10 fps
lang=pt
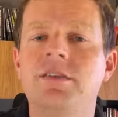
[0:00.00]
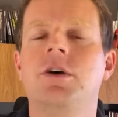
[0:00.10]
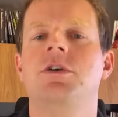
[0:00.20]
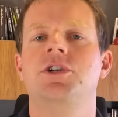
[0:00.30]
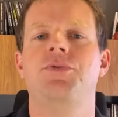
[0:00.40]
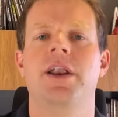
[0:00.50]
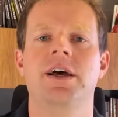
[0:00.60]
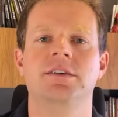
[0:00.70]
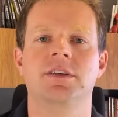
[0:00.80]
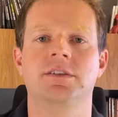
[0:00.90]
são as
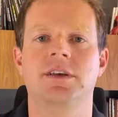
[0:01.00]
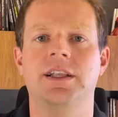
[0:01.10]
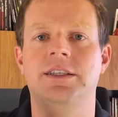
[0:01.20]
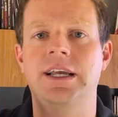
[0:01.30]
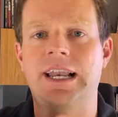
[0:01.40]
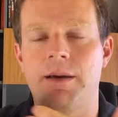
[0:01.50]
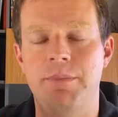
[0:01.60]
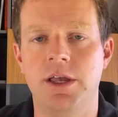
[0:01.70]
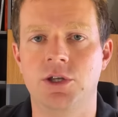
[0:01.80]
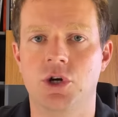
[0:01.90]
diferenças entre
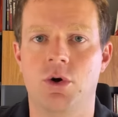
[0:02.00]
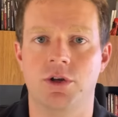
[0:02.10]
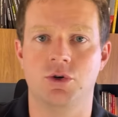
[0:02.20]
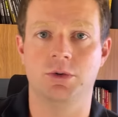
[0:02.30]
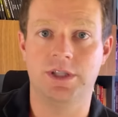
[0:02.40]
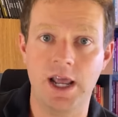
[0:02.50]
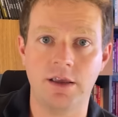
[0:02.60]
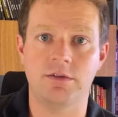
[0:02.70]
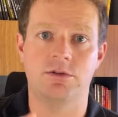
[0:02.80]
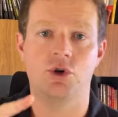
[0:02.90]
Clabin de código
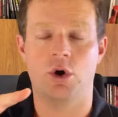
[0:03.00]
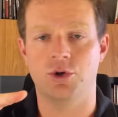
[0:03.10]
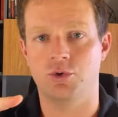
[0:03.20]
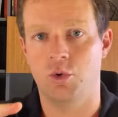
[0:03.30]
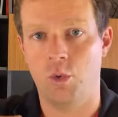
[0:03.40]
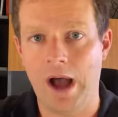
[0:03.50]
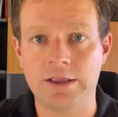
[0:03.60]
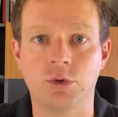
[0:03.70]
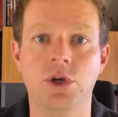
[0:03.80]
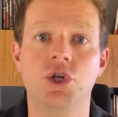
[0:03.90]
3, de código
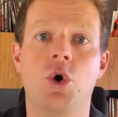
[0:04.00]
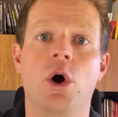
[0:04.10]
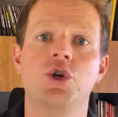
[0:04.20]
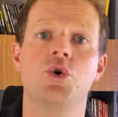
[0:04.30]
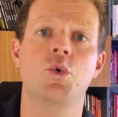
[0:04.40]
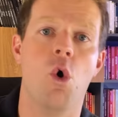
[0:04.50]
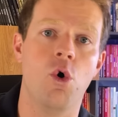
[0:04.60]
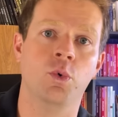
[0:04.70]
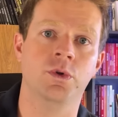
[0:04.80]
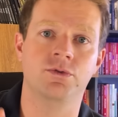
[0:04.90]
4 e de código
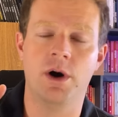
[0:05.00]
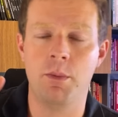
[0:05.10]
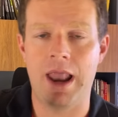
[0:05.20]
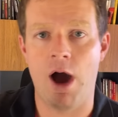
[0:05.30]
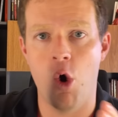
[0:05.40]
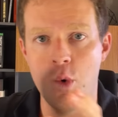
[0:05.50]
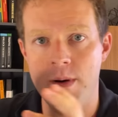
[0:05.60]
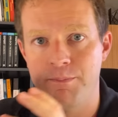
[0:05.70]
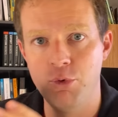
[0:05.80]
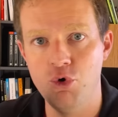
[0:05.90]
11? Vamos lá, uma por